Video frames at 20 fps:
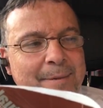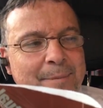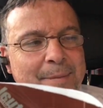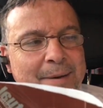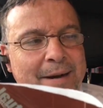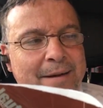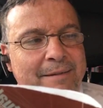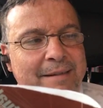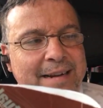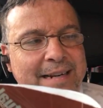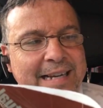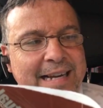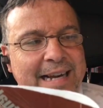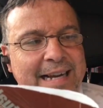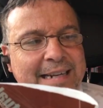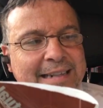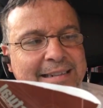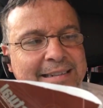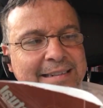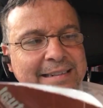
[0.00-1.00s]
para
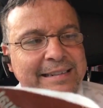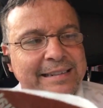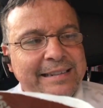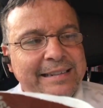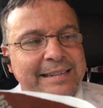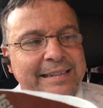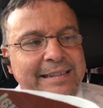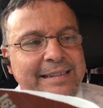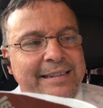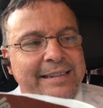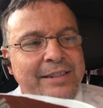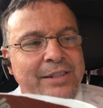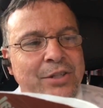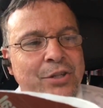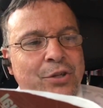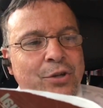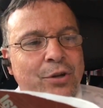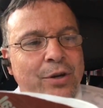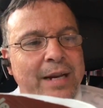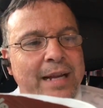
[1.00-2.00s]
variar.
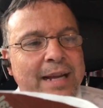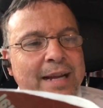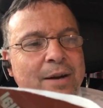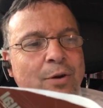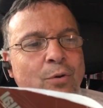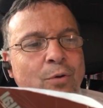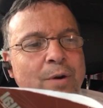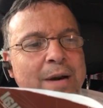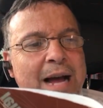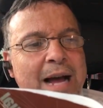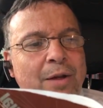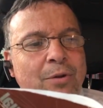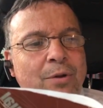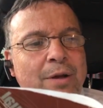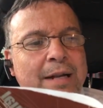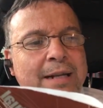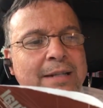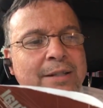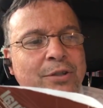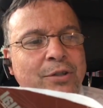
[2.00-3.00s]
Yo le he jurado
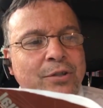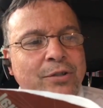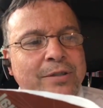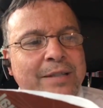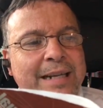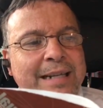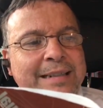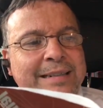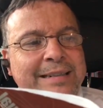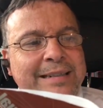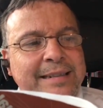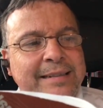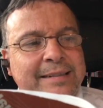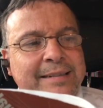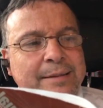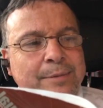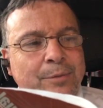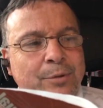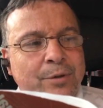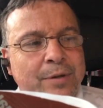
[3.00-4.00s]
al Dios
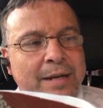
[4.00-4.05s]
Altísimo,